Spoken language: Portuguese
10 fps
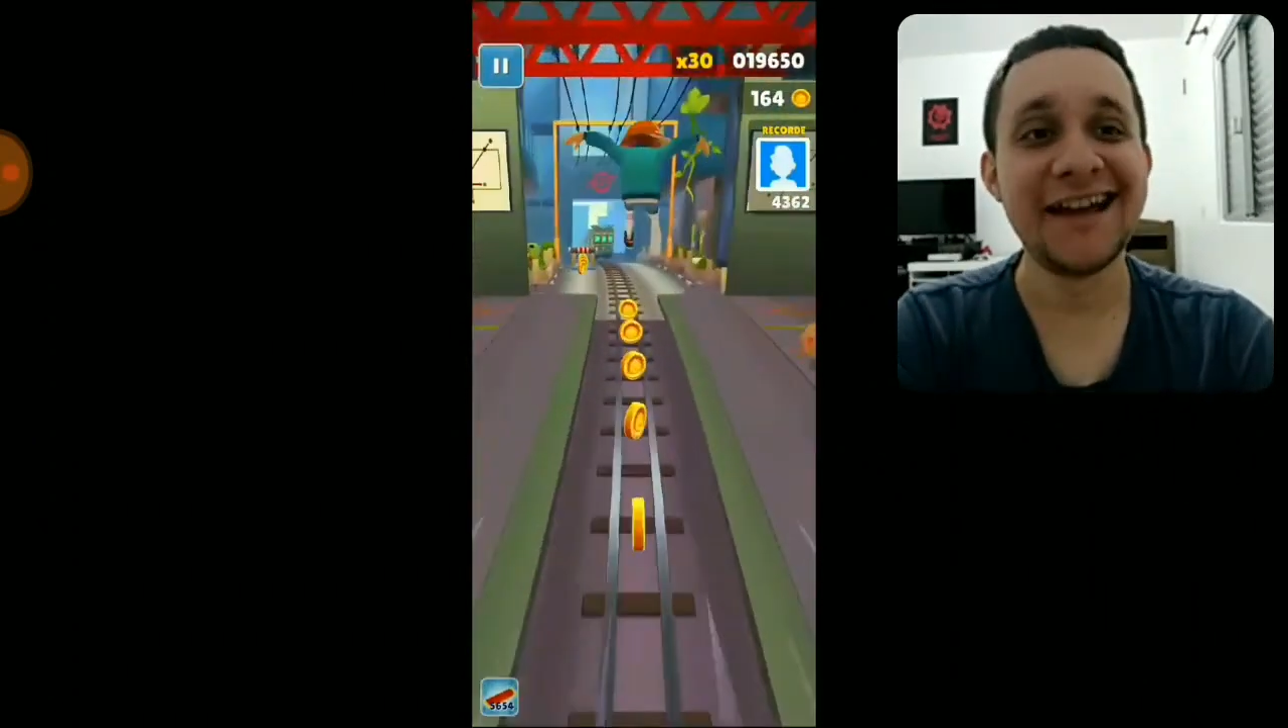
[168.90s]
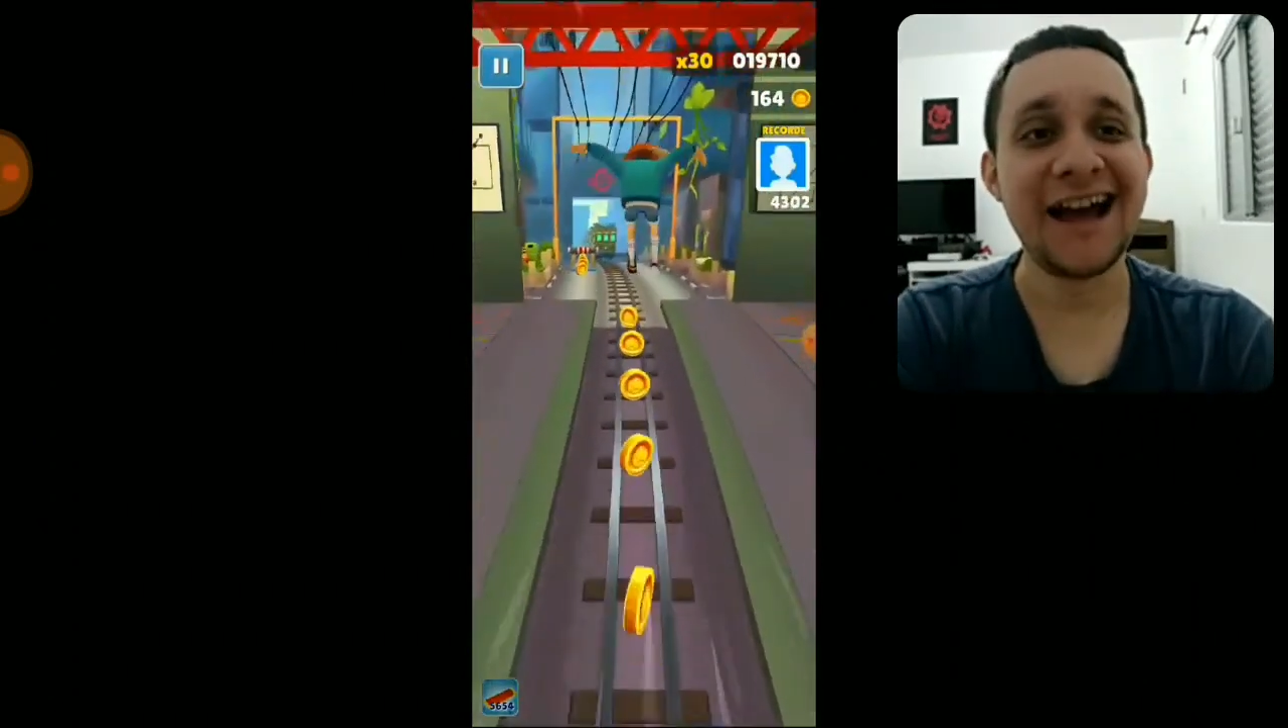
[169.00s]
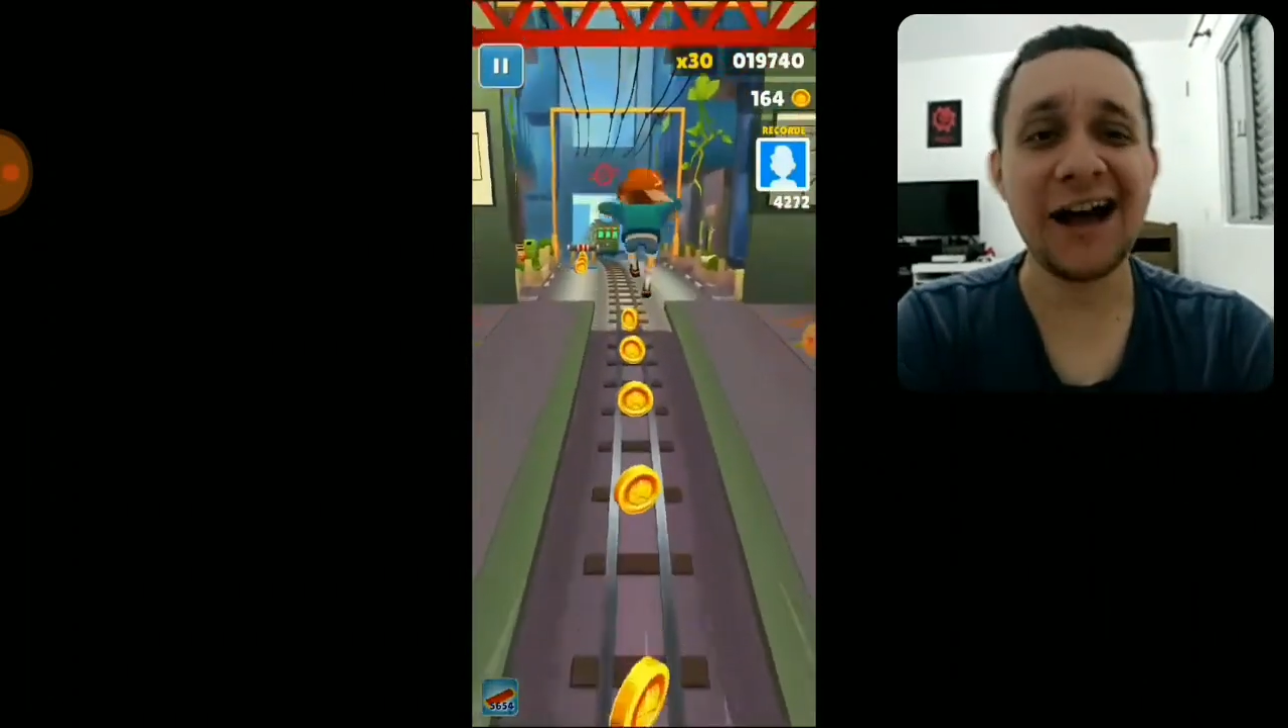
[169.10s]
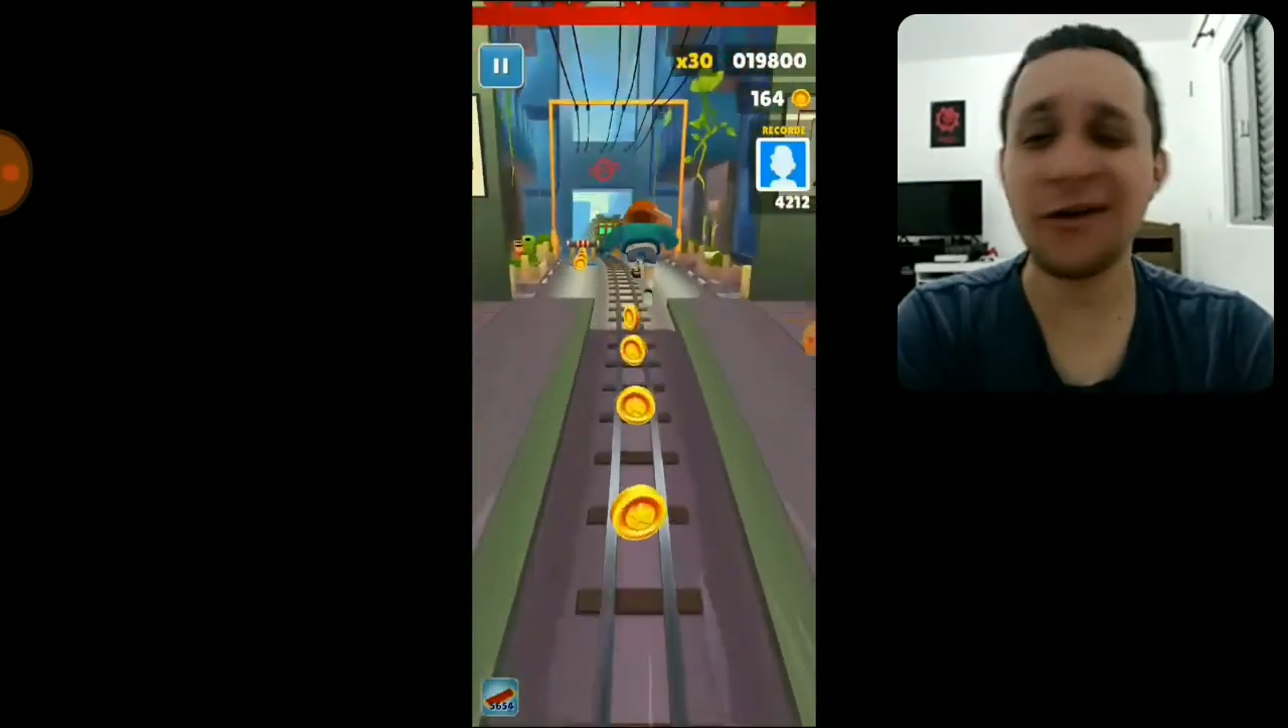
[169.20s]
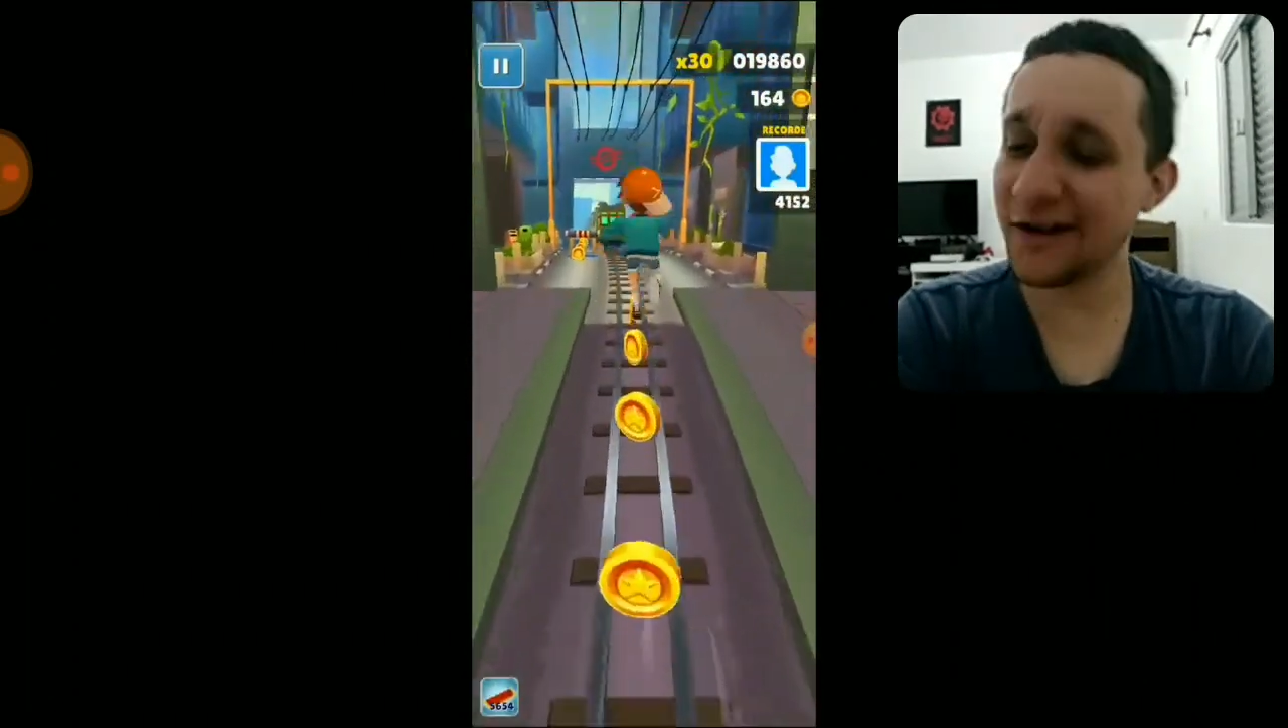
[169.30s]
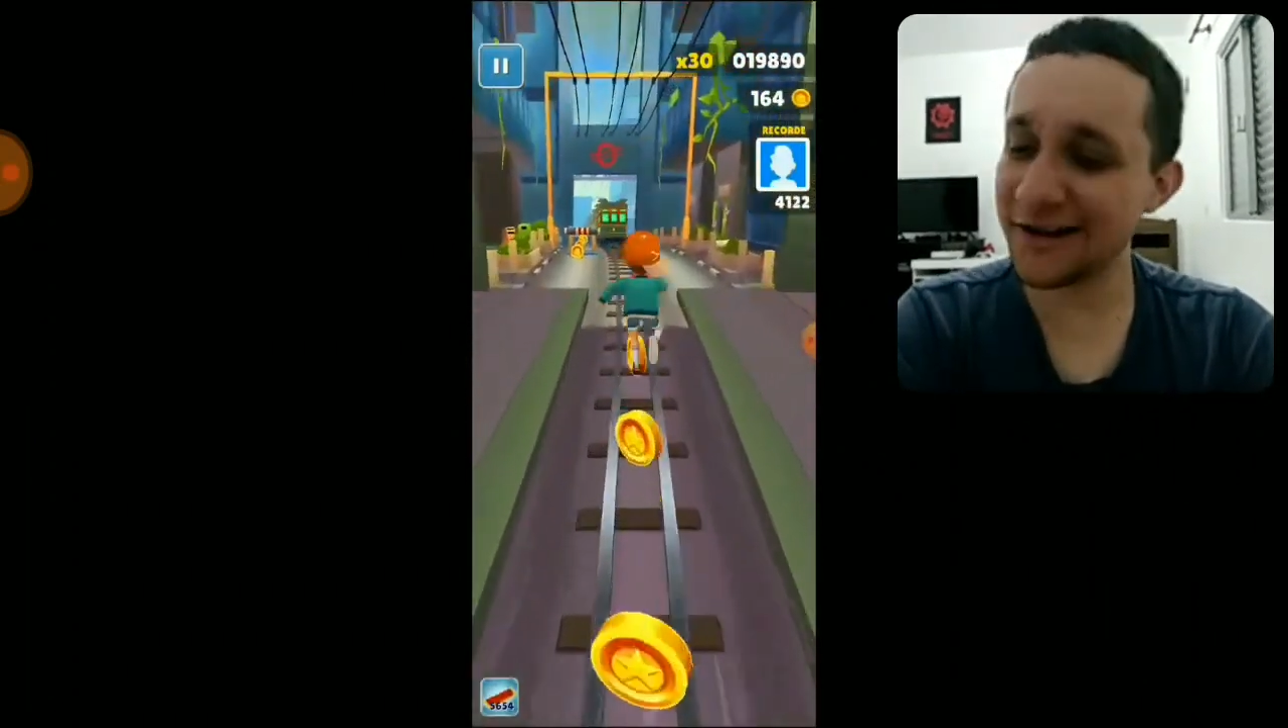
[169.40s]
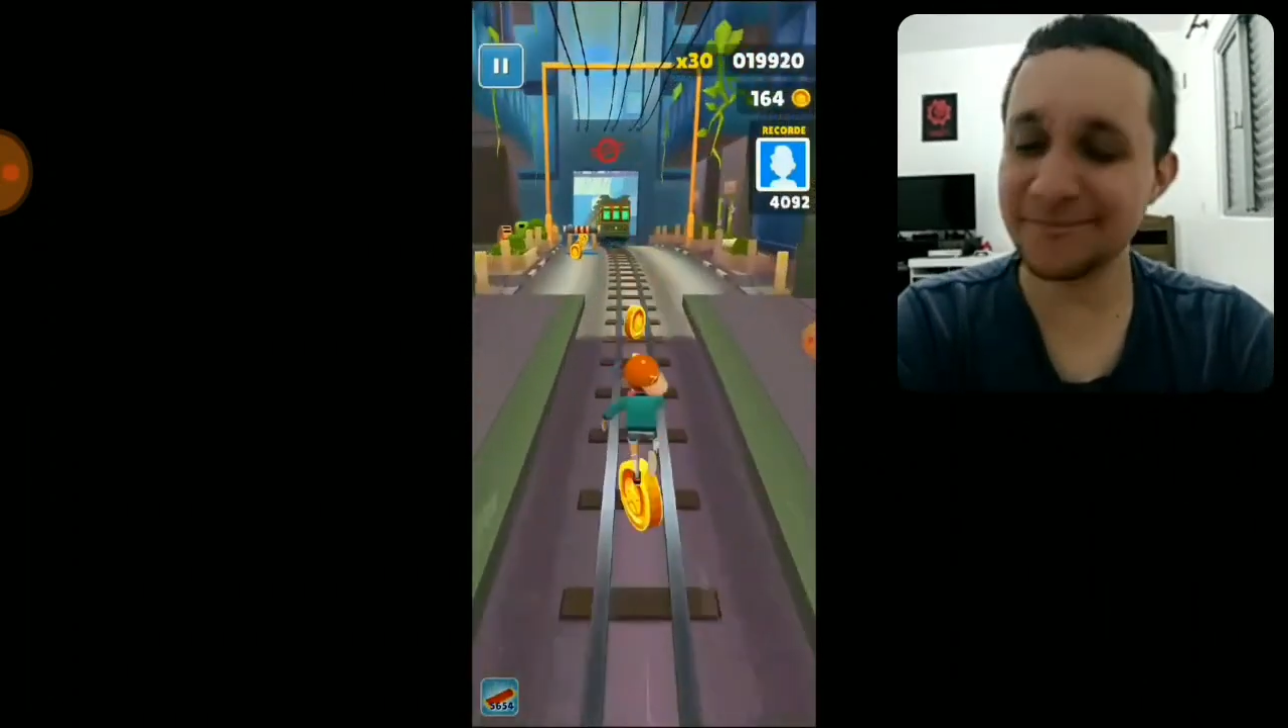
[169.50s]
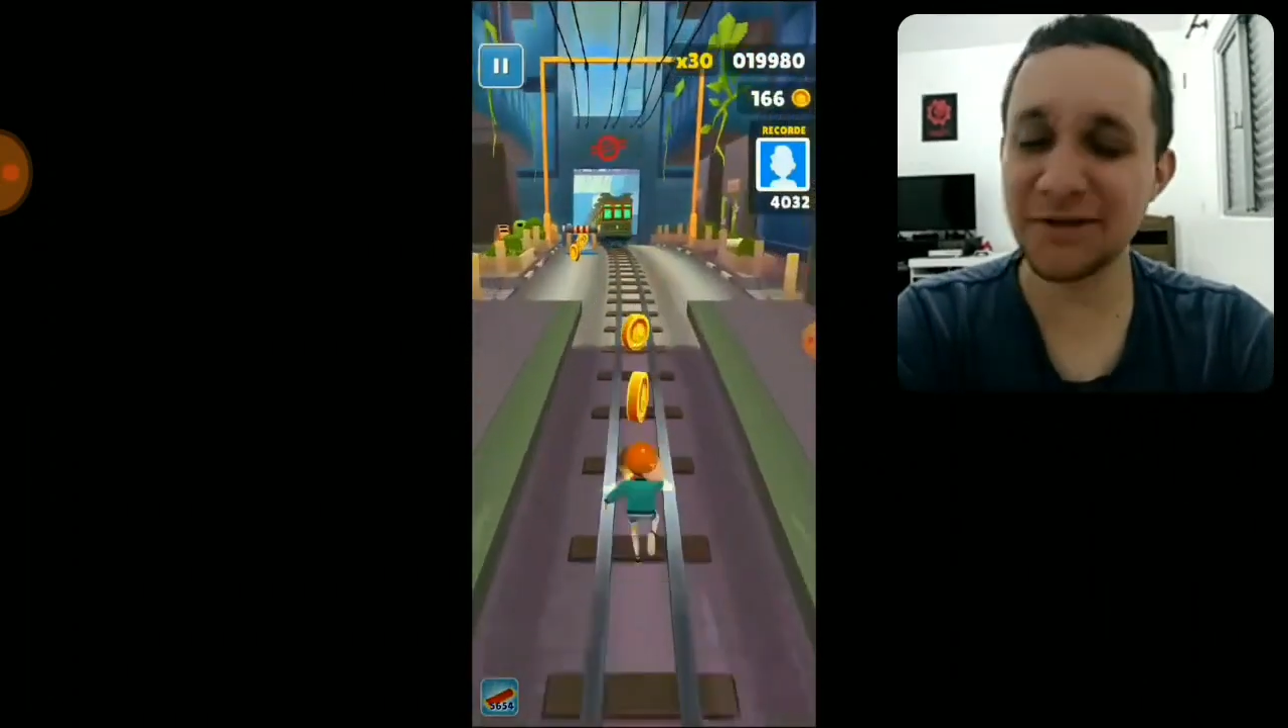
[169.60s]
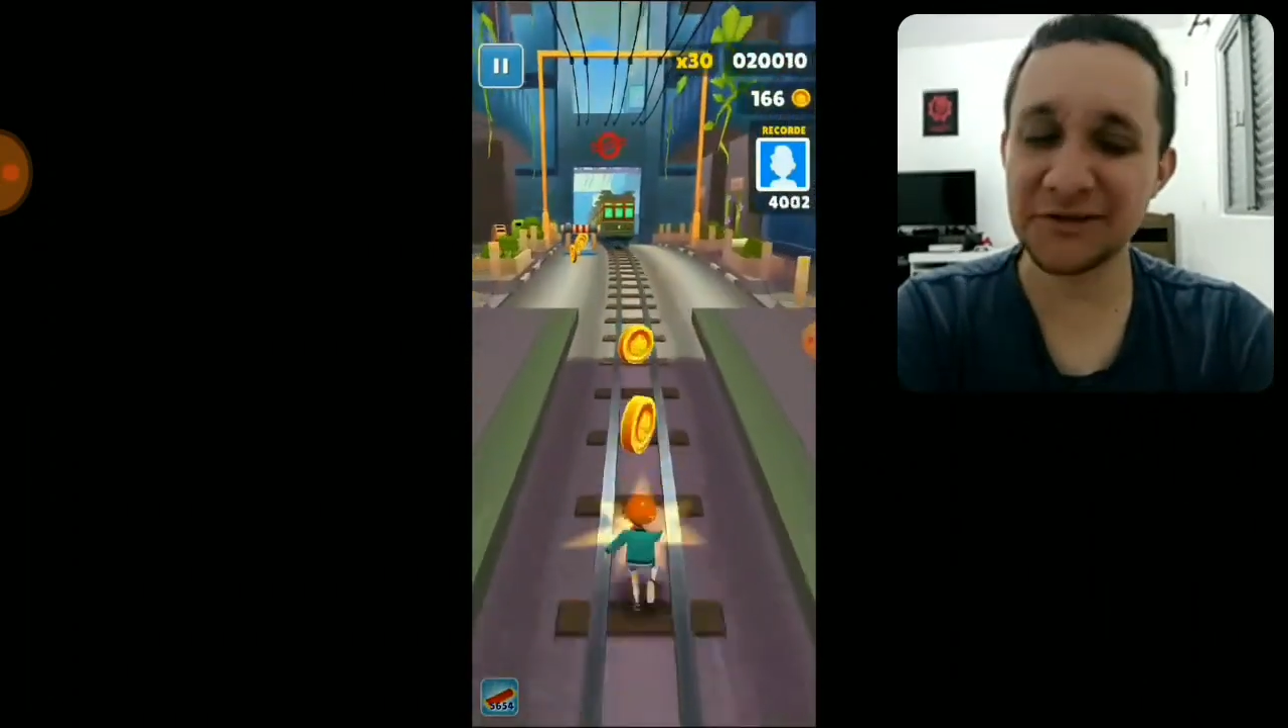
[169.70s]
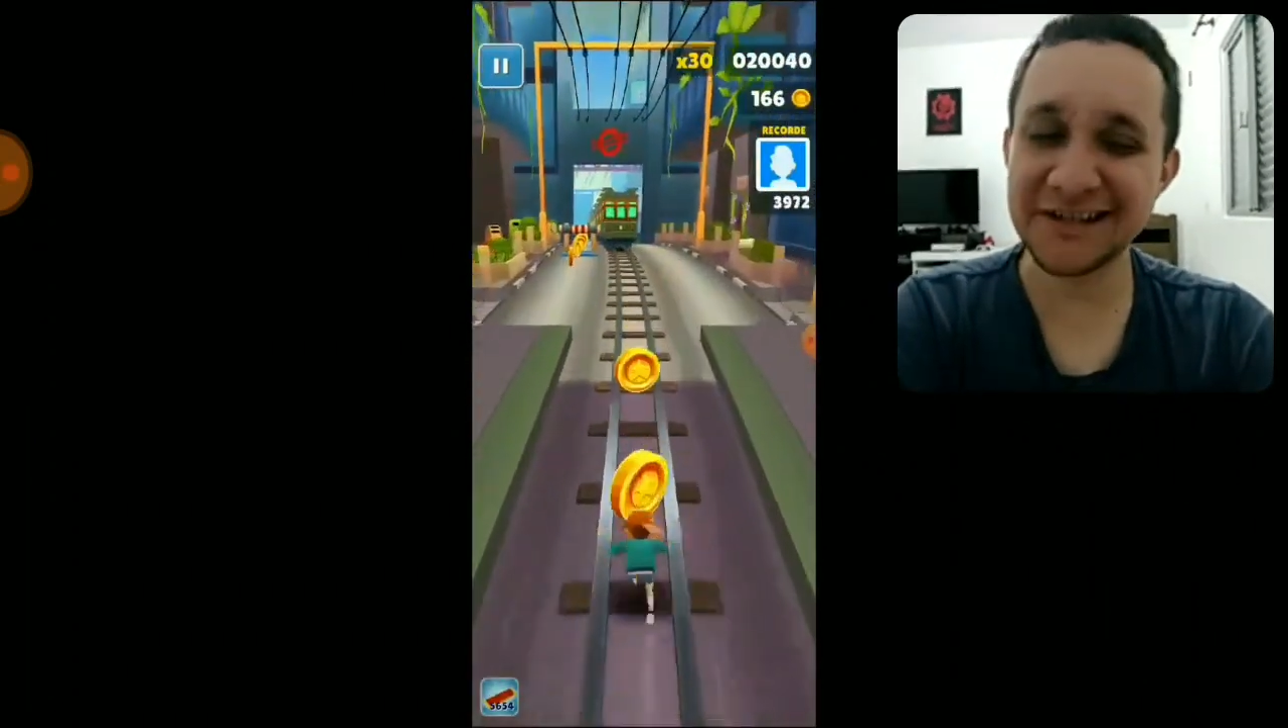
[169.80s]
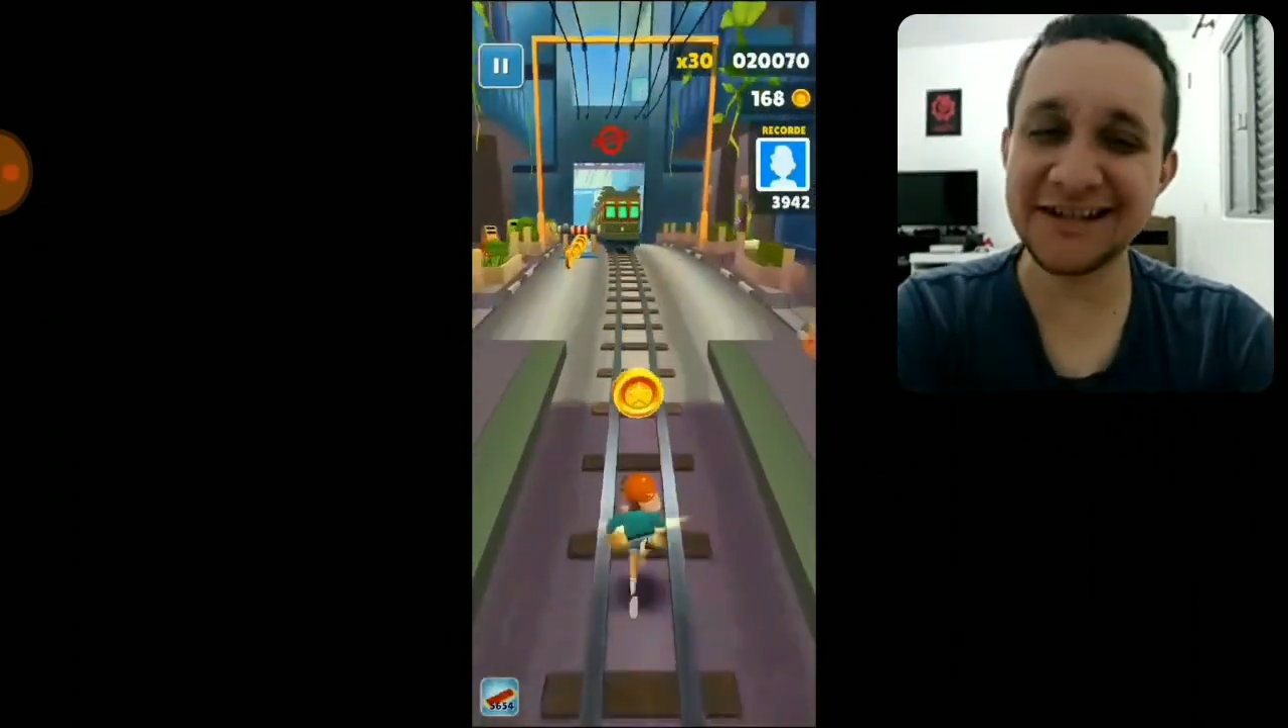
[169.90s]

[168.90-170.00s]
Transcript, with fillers: Agora, meu,